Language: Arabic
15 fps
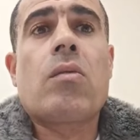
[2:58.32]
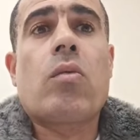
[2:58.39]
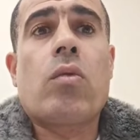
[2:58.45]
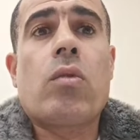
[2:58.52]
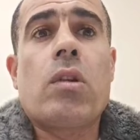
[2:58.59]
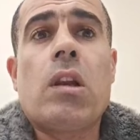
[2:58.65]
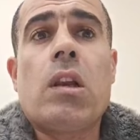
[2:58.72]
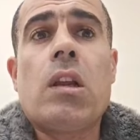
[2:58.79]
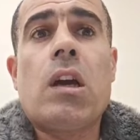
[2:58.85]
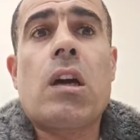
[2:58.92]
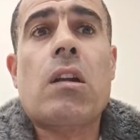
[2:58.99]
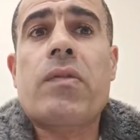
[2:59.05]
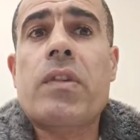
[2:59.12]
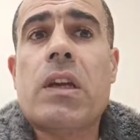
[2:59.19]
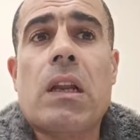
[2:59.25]
واللي
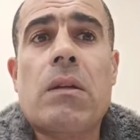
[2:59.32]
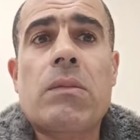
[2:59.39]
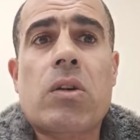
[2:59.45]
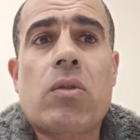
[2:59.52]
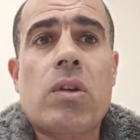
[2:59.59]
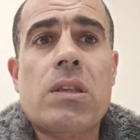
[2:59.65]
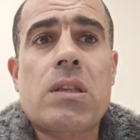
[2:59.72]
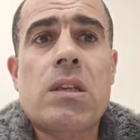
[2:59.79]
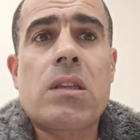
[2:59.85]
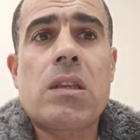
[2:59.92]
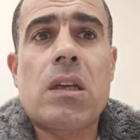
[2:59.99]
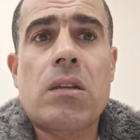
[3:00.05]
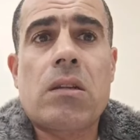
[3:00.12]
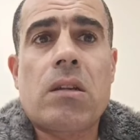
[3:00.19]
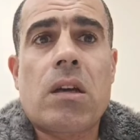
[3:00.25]
يعرف الكلام ده كويس
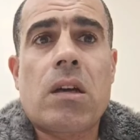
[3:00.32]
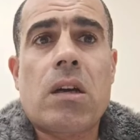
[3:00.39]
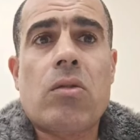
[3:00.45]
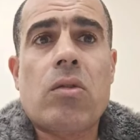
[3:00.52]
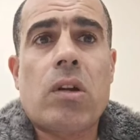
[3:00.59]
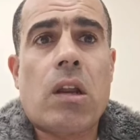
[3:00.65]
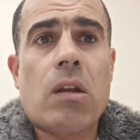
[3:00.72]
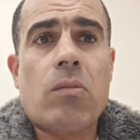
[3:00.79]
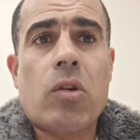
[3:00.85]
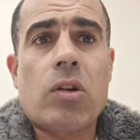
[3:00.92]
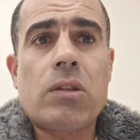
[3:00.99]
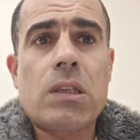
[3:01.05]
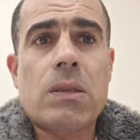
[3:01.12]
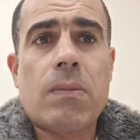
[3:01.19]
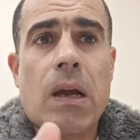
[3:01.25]
جدا اخوانا
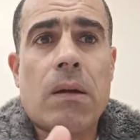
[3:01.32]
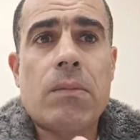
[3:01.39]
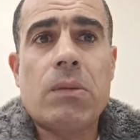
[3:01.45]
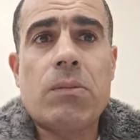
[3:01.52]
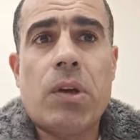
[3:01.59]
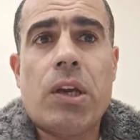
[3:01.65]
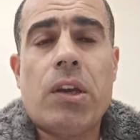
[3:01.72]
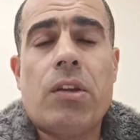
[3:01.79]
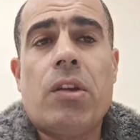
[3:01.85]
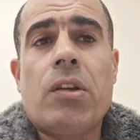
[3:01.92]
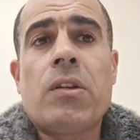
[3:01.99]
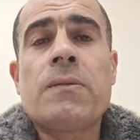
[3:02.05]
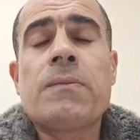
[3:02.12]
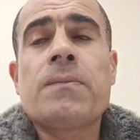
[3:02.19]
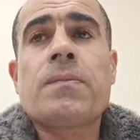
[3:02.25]
المهندس محمد بحيري
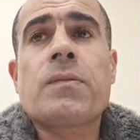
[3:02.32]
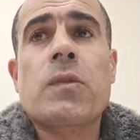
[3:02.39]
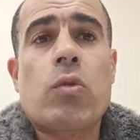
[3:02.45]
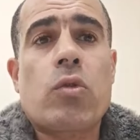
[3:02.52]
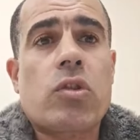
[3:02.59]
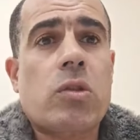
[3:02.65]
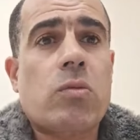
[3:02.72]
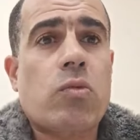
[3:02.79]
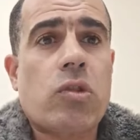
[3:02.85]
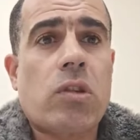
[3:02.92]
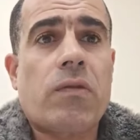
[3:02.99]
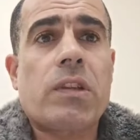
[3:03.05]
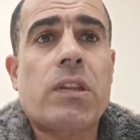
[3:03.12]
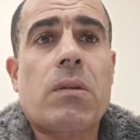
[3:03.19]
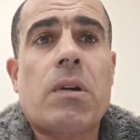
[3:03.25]
والاستاذ مصطفى